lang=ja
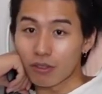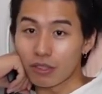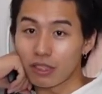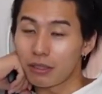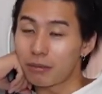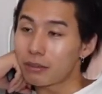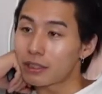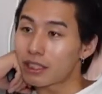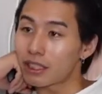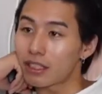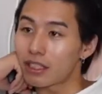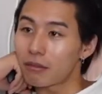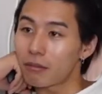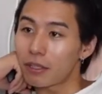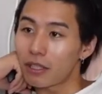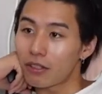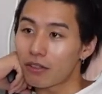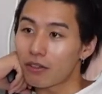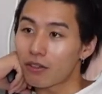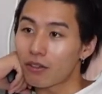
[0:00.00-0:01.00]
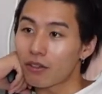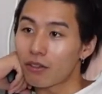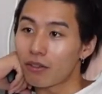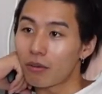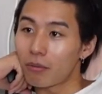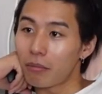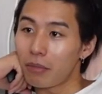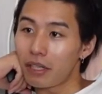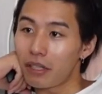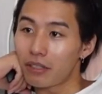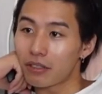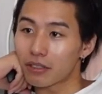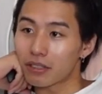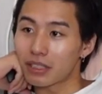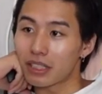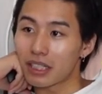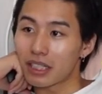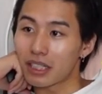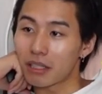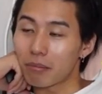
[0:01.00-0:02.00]
2部作目のベルの素
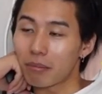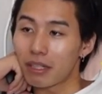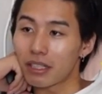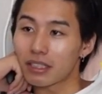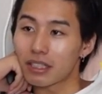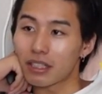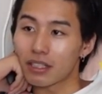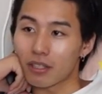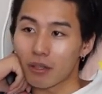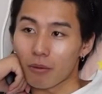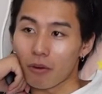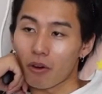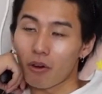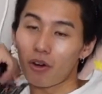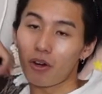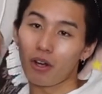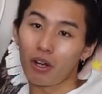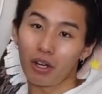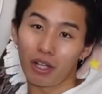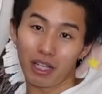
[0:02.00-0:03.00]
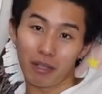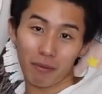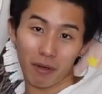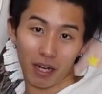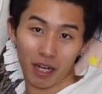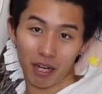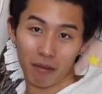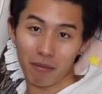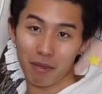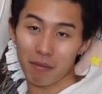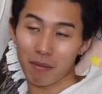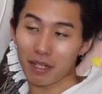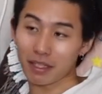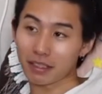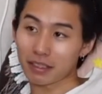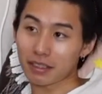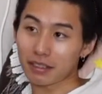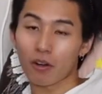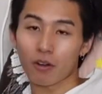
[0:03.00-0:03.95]
敵なプレゼントを今から見ます。